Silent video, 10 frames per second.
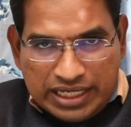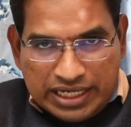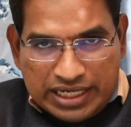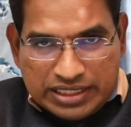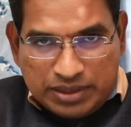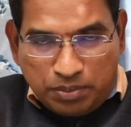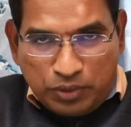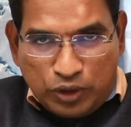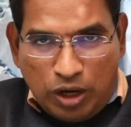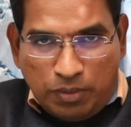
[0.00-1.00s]
ఎక్కడైతే
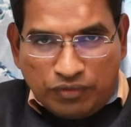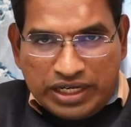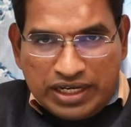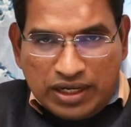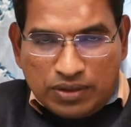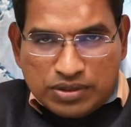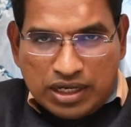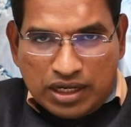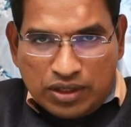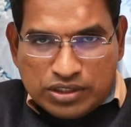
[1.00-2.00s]
టాప్ ఆఫ్ ద హెడ్ కలు
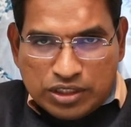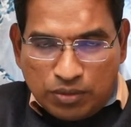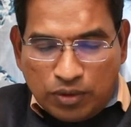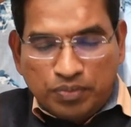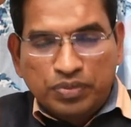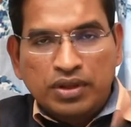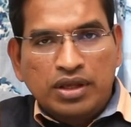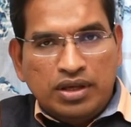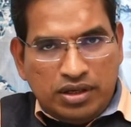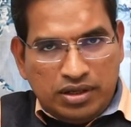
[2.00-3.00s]
కలుస్తామో
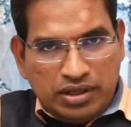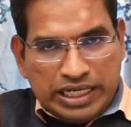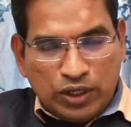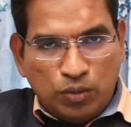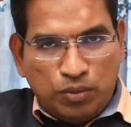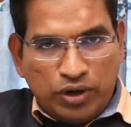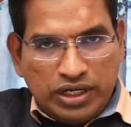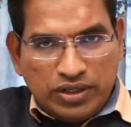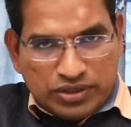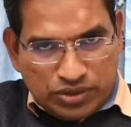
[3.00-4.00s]
ఇక్కడ
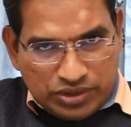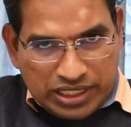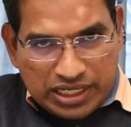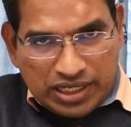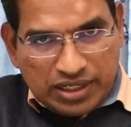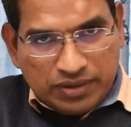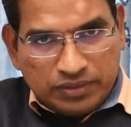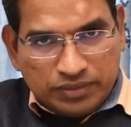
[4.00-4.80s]
పాయింట్ సో దీని ఇలాగా